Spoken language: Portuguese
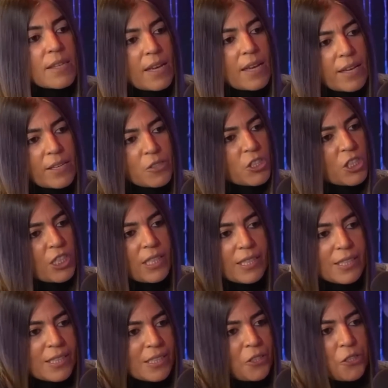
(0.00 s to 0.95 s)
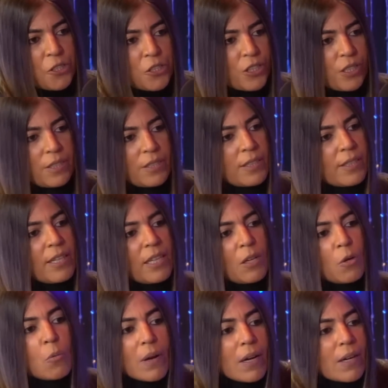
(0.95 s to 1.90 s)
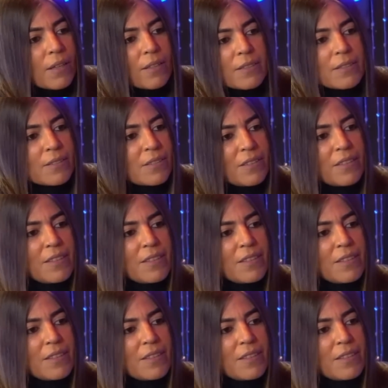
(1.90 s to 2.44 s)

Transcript: Sim, tá? gigante. Ali, uma.